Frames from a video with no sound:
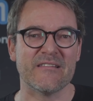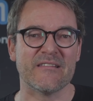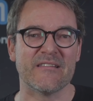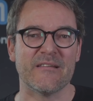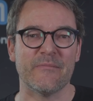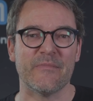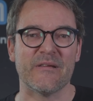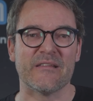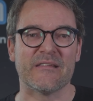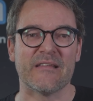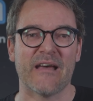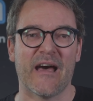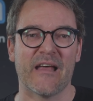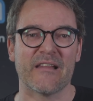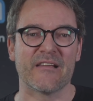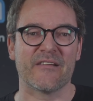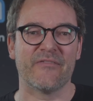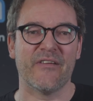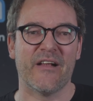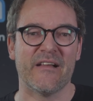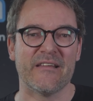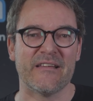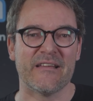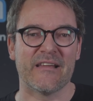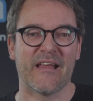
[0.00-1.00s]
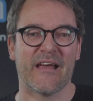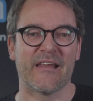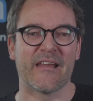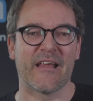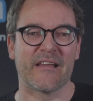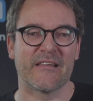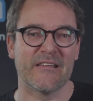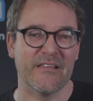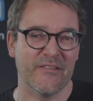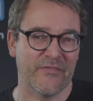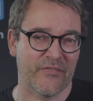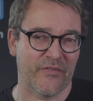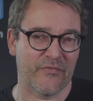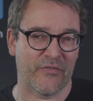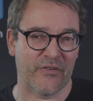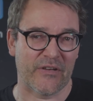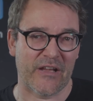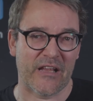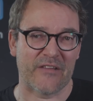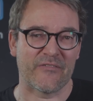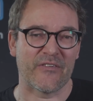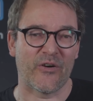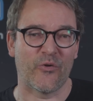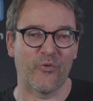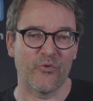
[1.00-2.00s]
sich die Methanquellen in einer Tiefe von
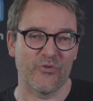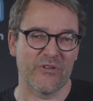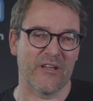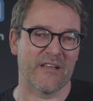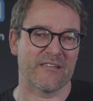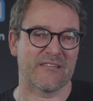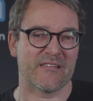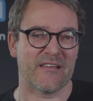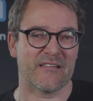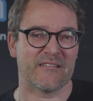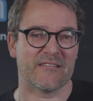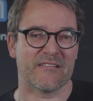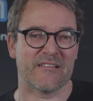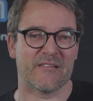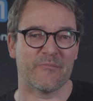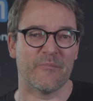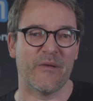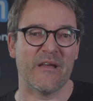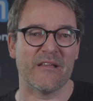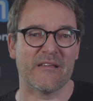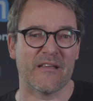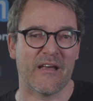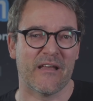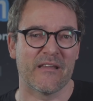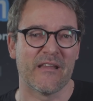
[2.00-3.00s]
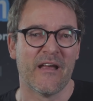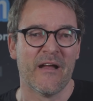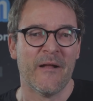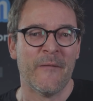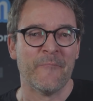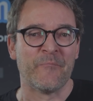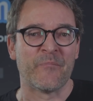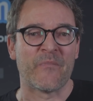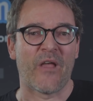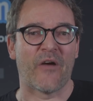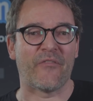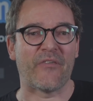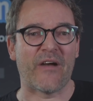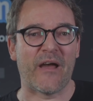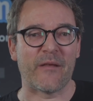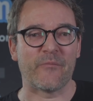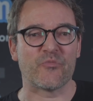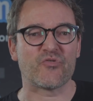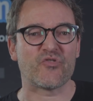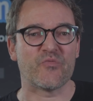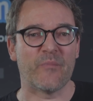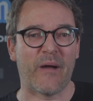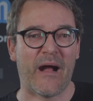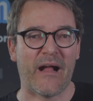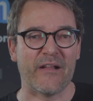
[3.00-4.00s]
etwa 160 Metern auf
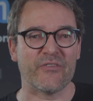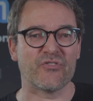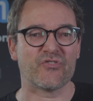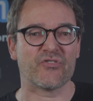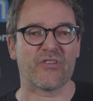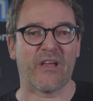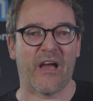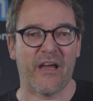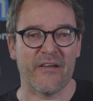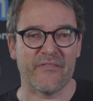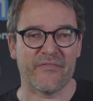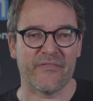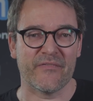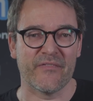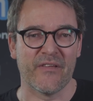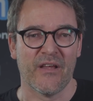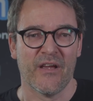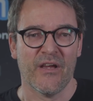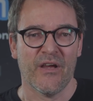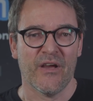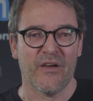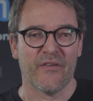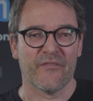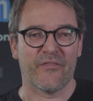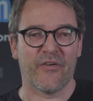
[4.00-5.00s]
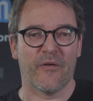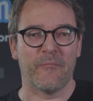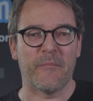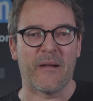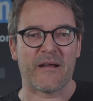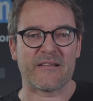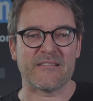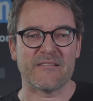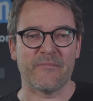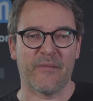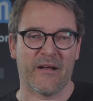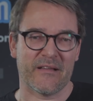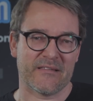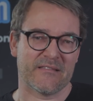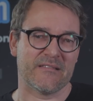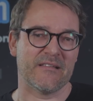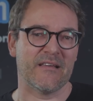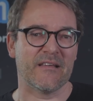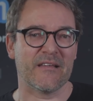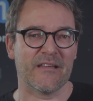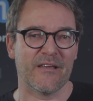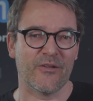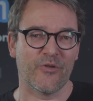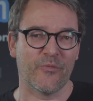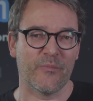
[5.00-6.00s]
einem schmalen Streifen von maximal
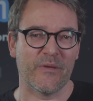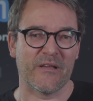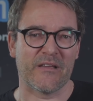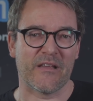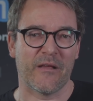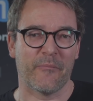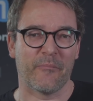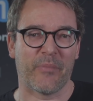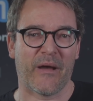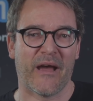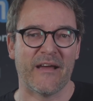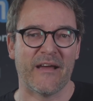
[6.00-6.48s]
10 Kilometern